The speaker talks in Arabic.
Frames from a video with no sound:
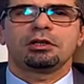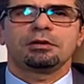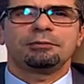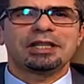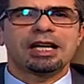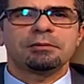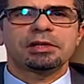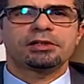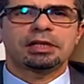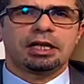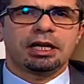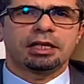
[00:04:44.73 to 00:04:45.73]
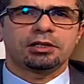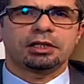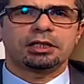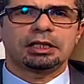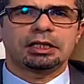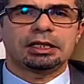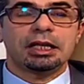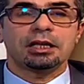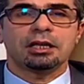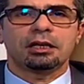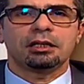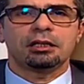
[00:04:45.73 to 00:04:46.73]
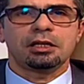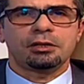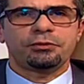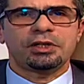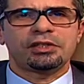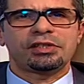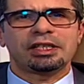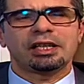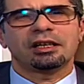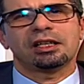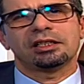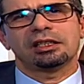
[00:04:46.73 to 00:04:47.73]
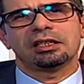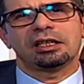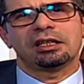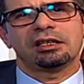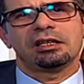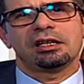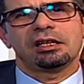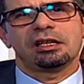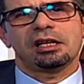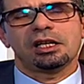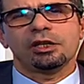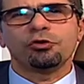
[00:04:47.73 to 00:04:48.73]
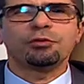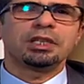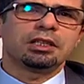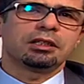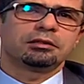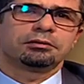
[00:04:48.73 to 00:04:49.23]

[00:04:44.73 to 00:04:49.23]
بأمس الحاجة إليها في سياقاتنا اليومية